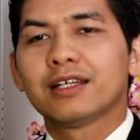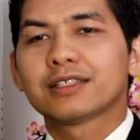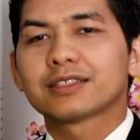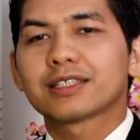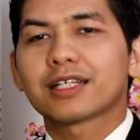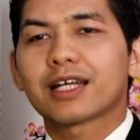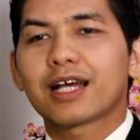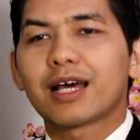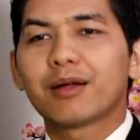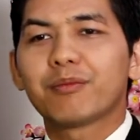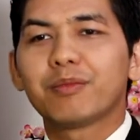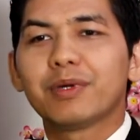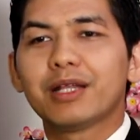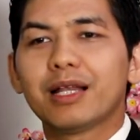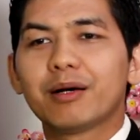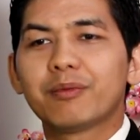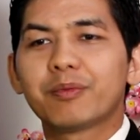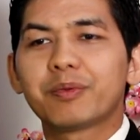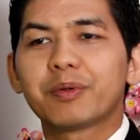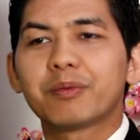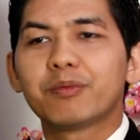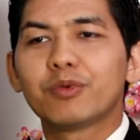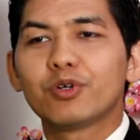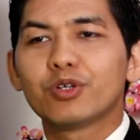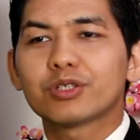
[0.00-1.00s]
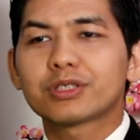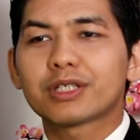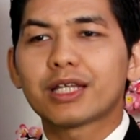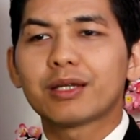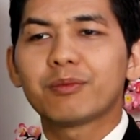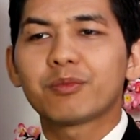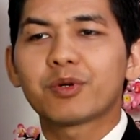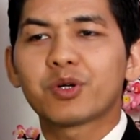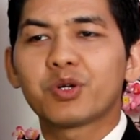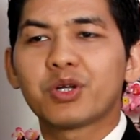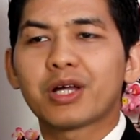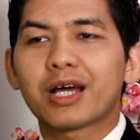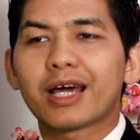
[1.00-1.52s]
Sedangkan bila pemulusan
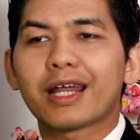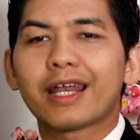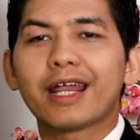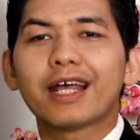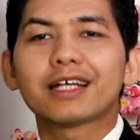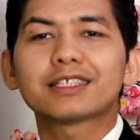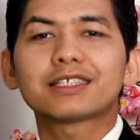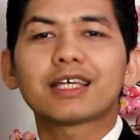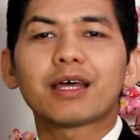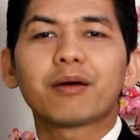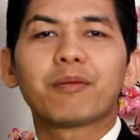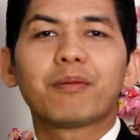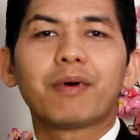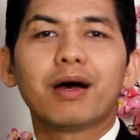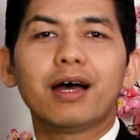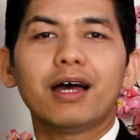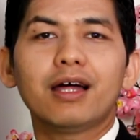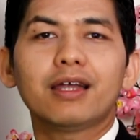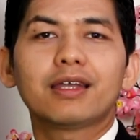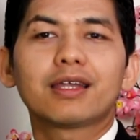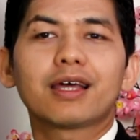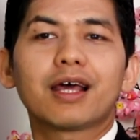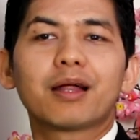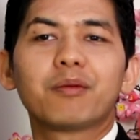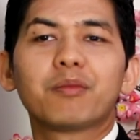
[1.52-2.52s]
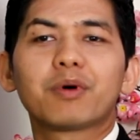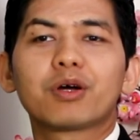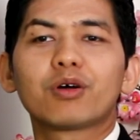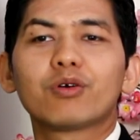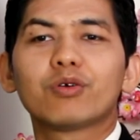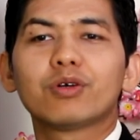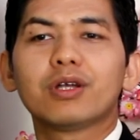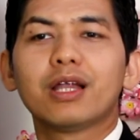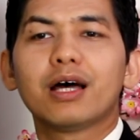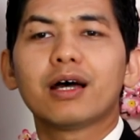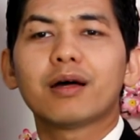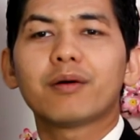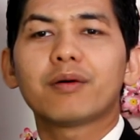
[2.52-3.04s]
menggunakan SMA dengan
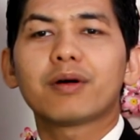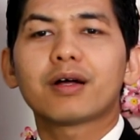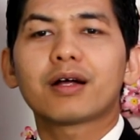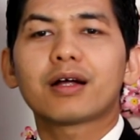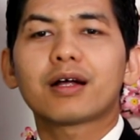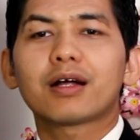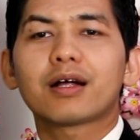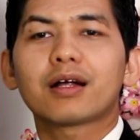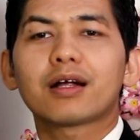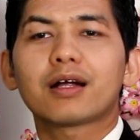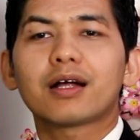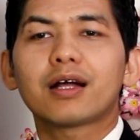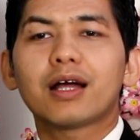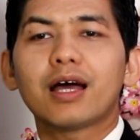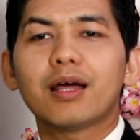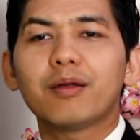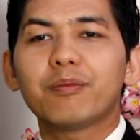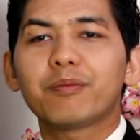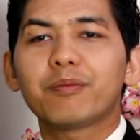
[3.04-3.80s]
menggunakan